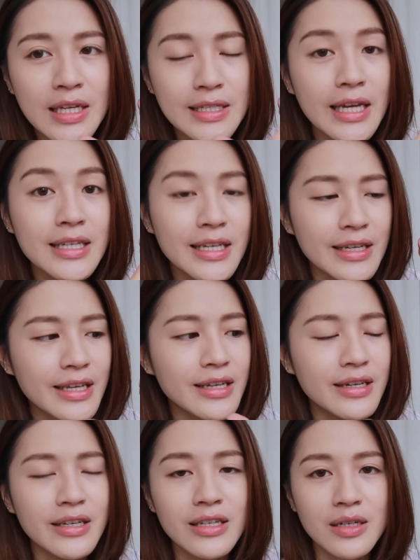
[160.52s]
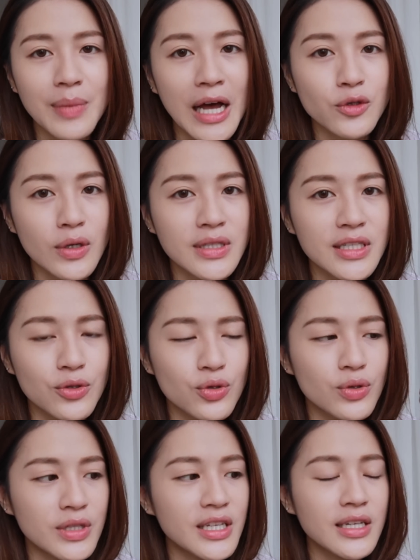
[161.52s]
眼影一颗一颗把它装进
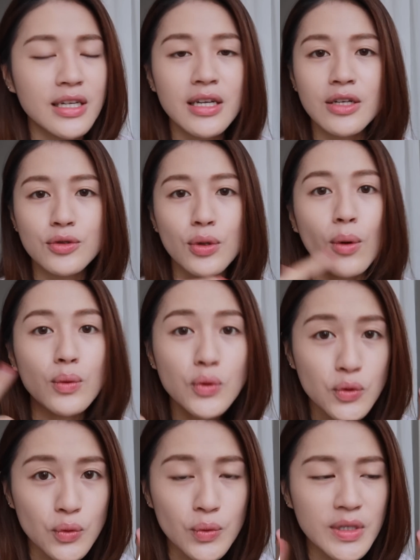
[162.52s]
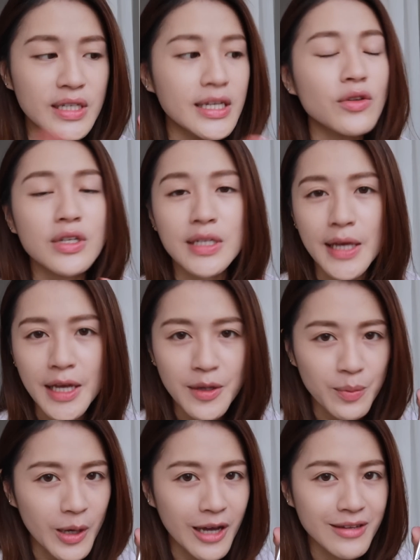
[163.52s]
去，你也可以重组你要的眼
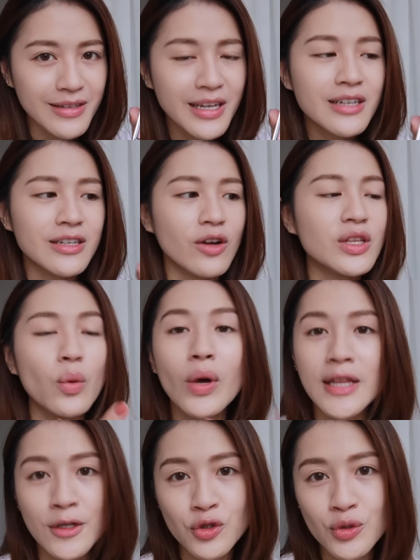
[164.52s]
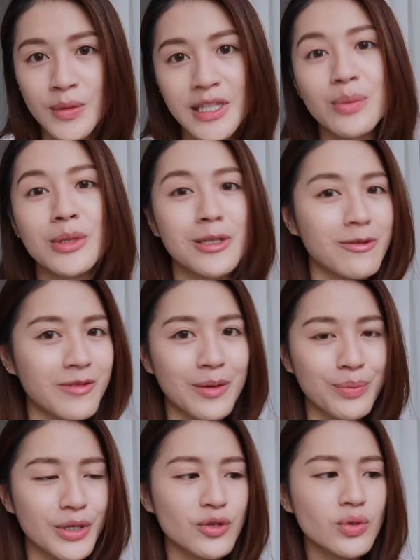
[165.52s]
影盘，然后你外带出门也比较
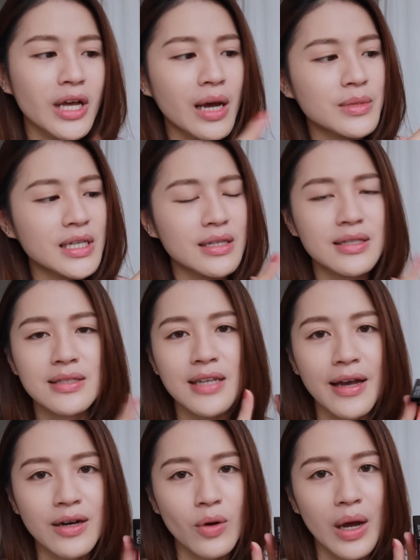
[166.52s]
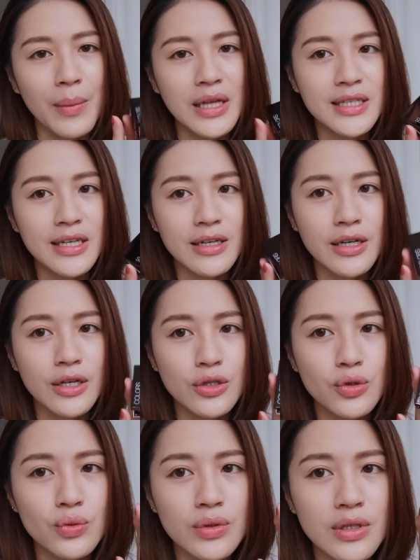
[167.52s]
方便。所以他们家这个彩盒还蛮建议可以
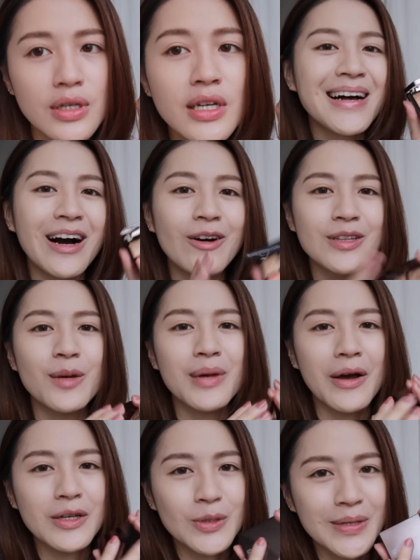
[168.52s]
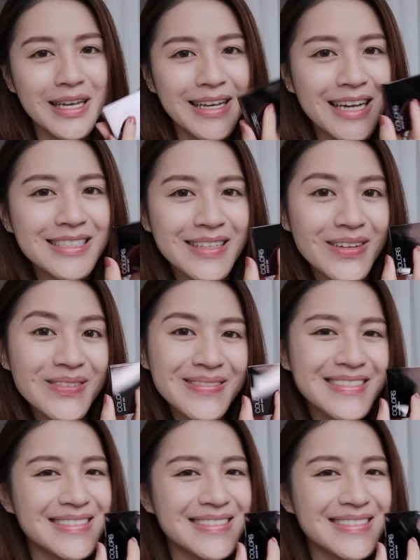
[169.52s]
入的。好，那么赶快从眼影开始喽。